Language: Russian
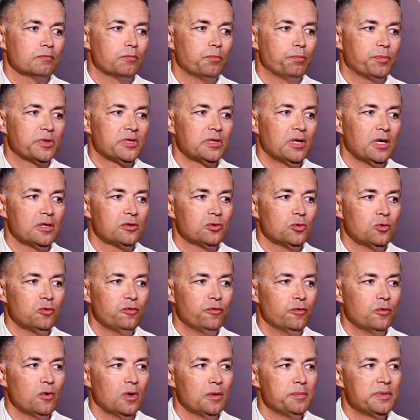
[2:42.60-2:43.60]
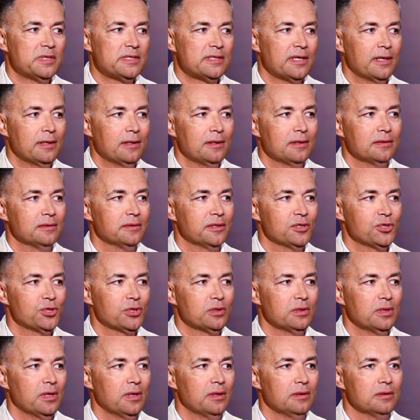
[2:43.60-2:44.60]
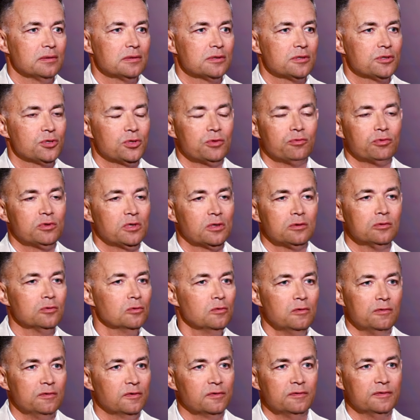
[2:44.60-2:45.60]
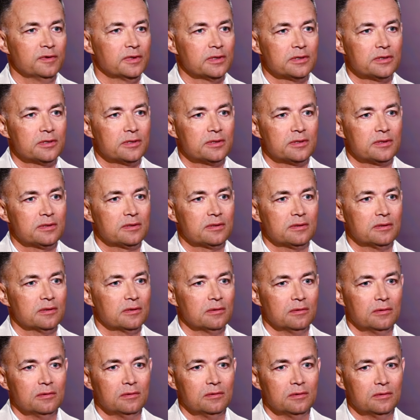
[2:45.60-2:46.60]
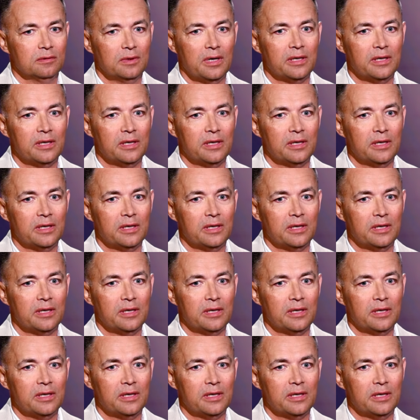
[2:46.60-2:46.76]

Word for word: подготовку обязательно начинал с чего-то нового, с э,